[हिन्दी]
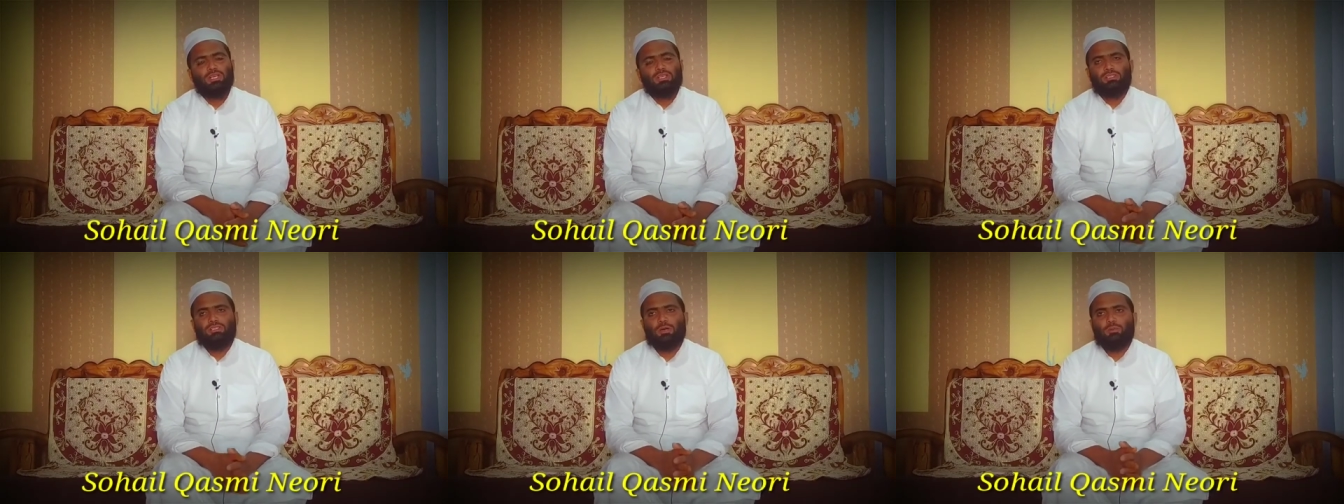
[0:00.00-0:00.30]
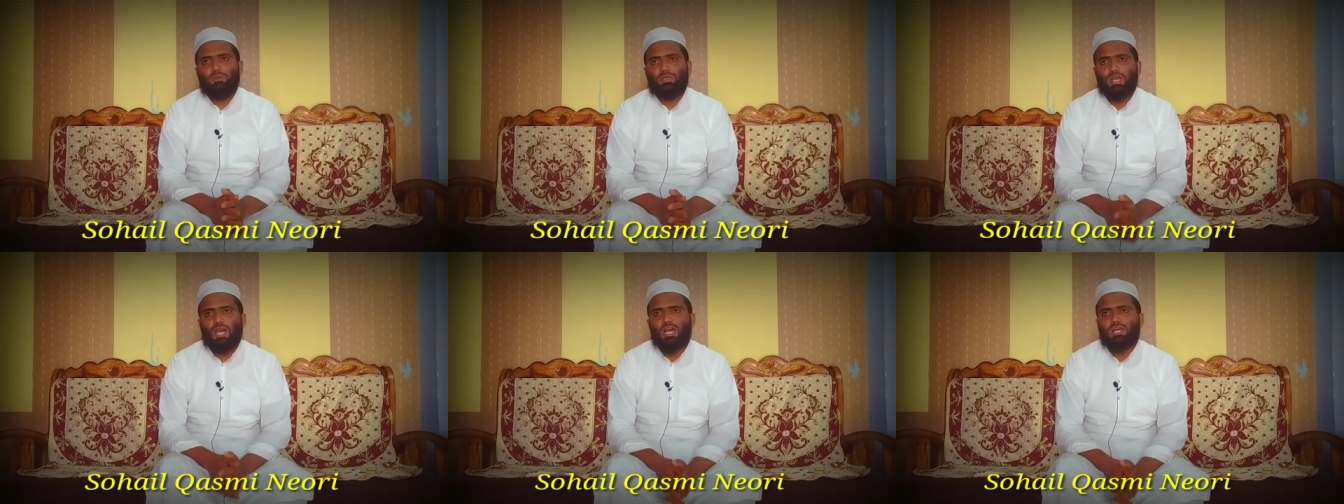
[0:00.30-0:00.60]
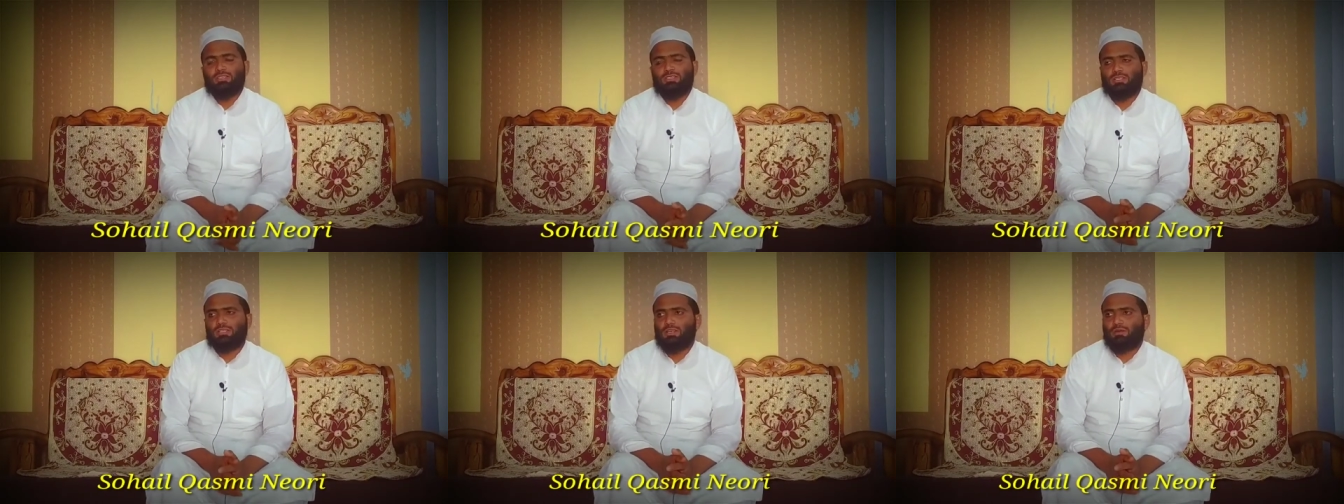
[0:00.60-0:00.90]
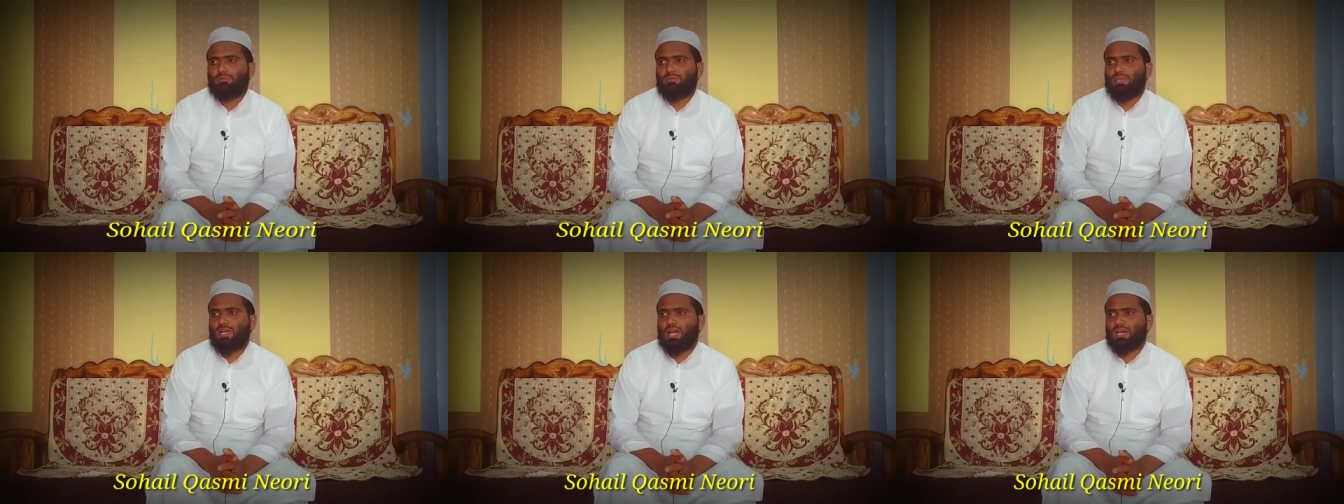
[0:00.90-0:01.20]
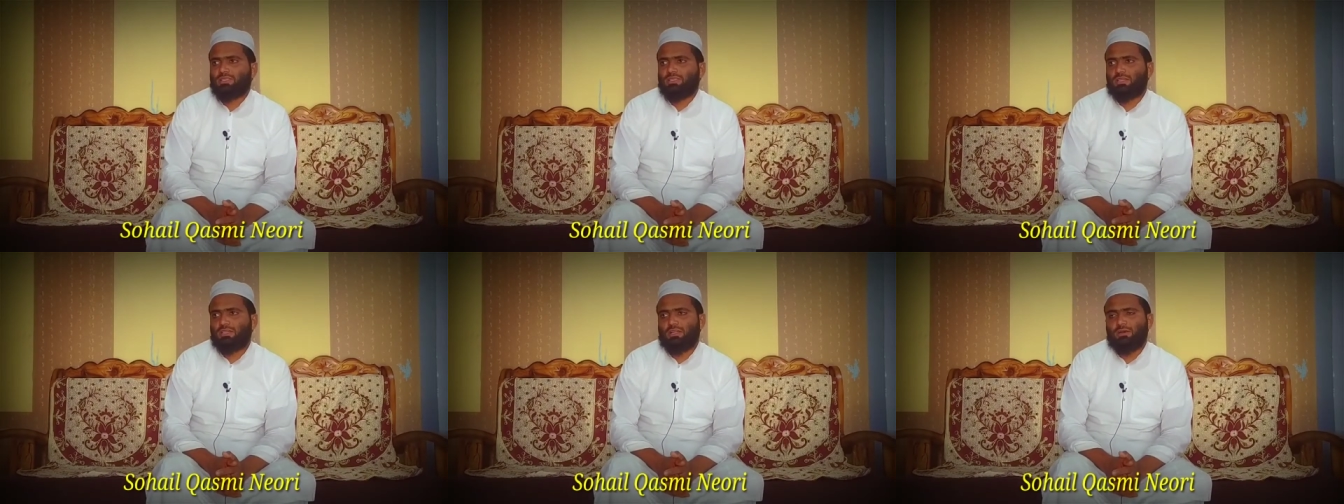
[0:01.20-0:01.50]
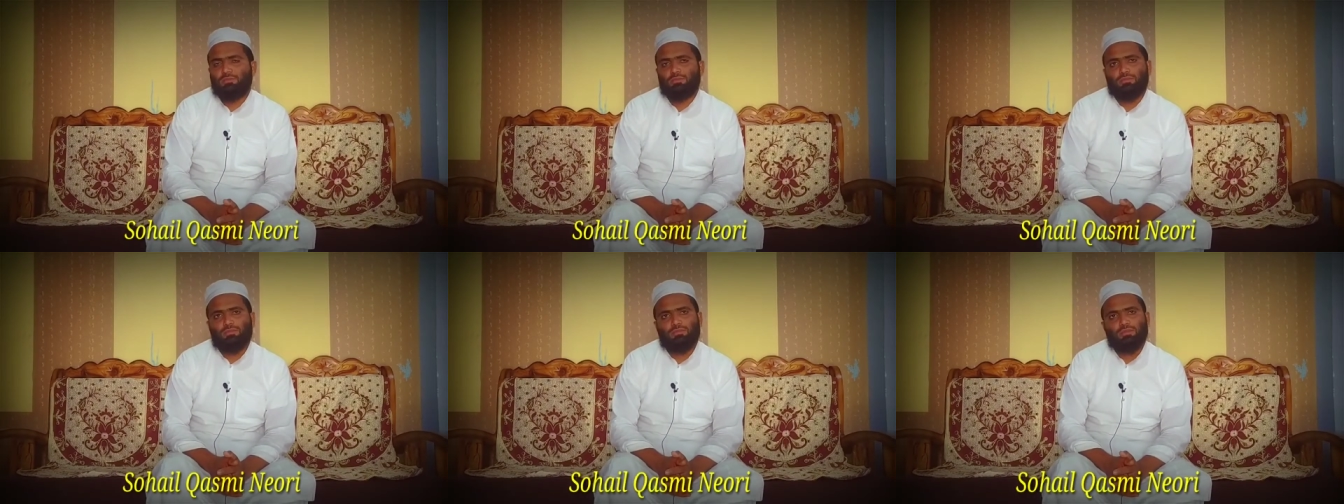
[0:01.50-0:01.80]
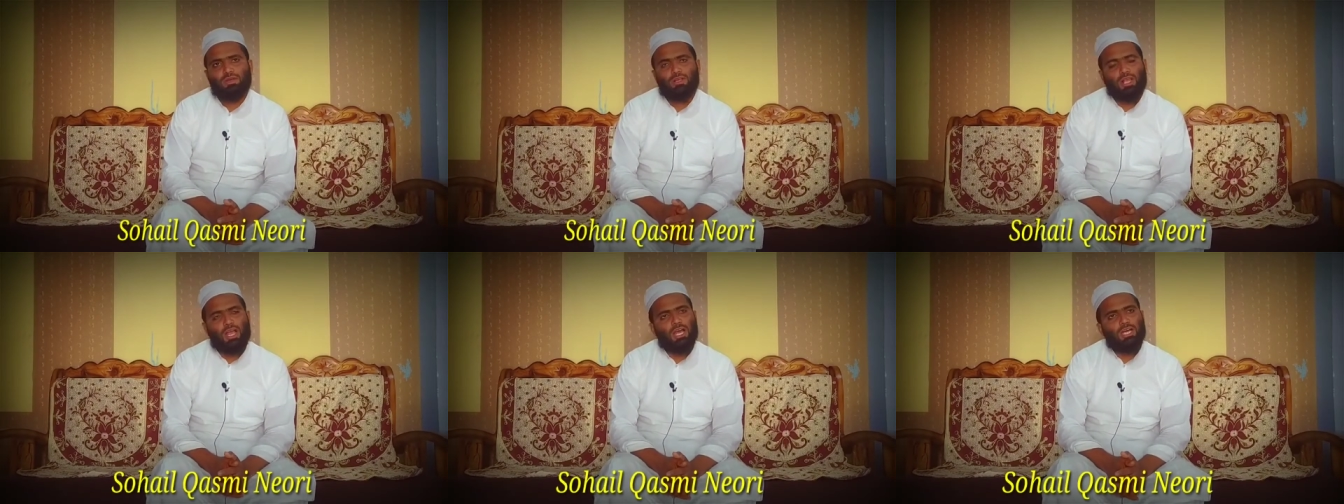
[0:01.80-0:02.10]
जब या सनम या सनम
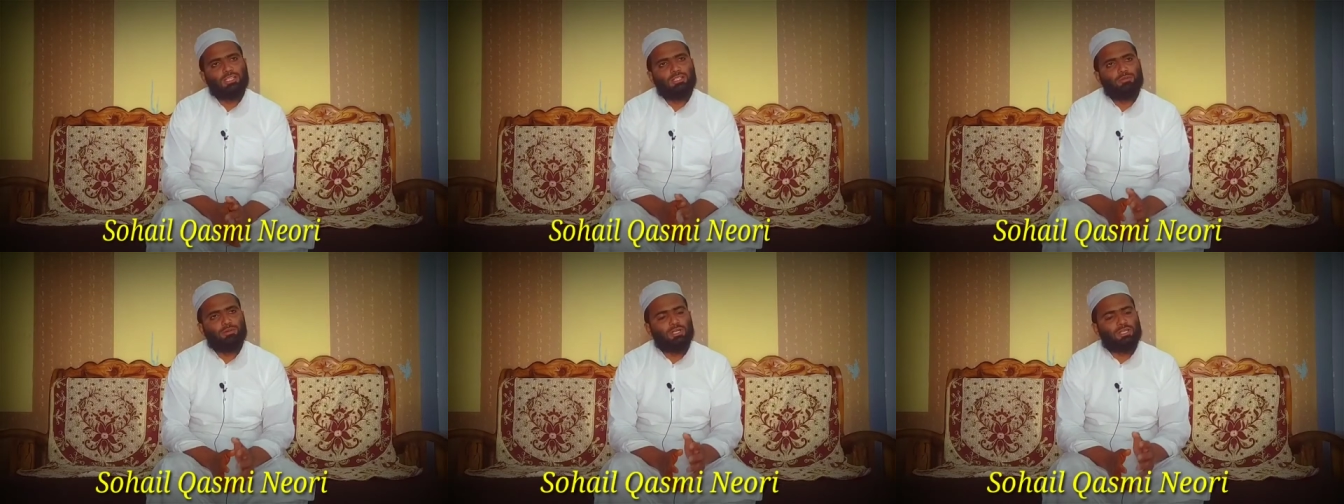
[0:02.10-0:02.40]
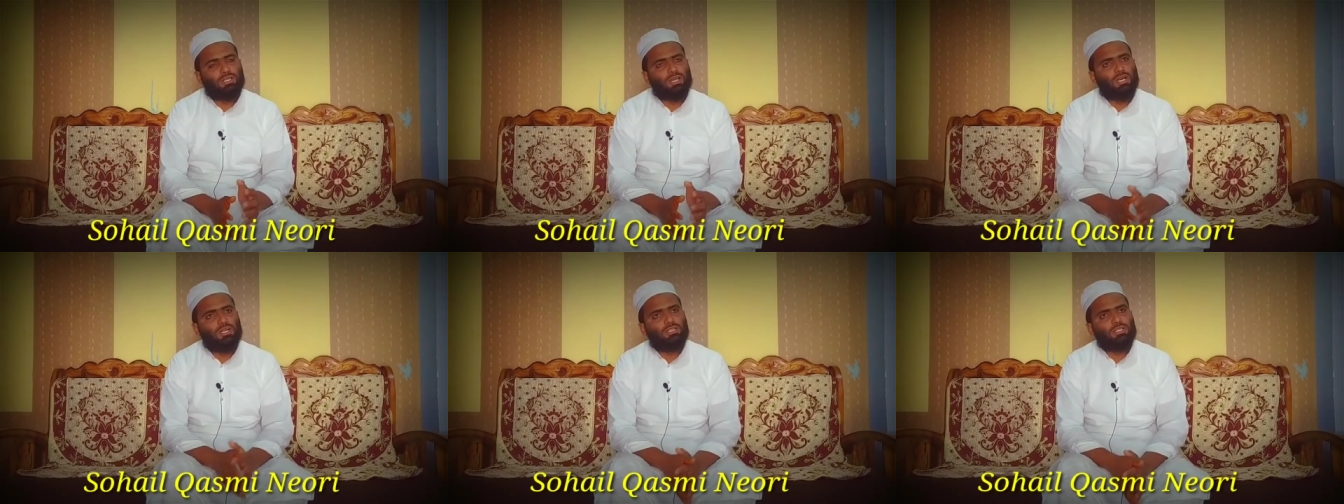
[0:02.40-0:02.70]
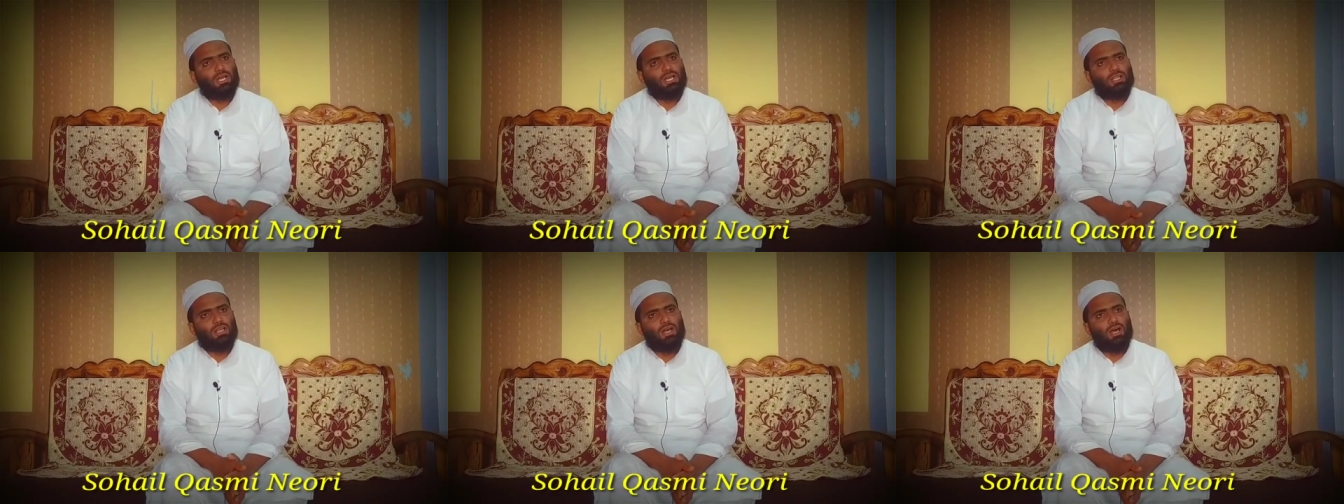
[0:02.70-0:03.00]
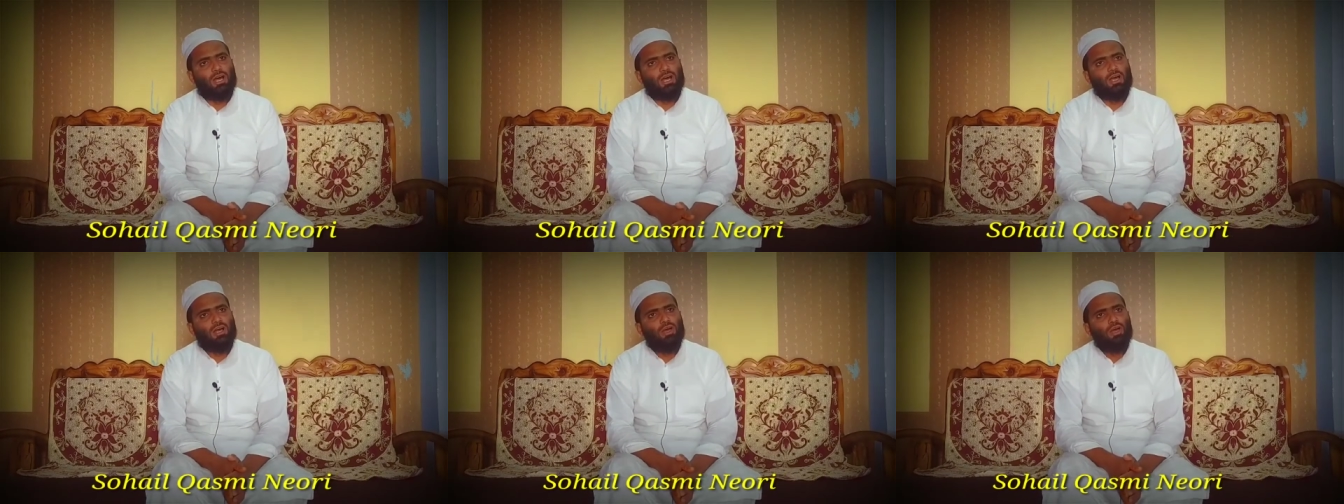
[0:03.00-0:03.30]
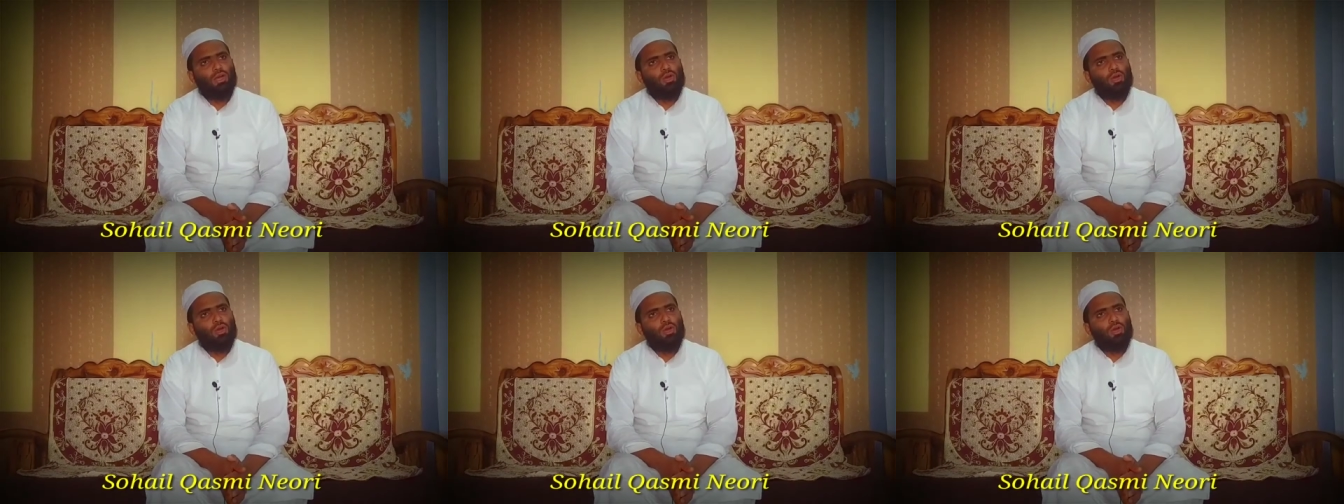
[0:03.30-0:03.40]
रात भर कहता रहा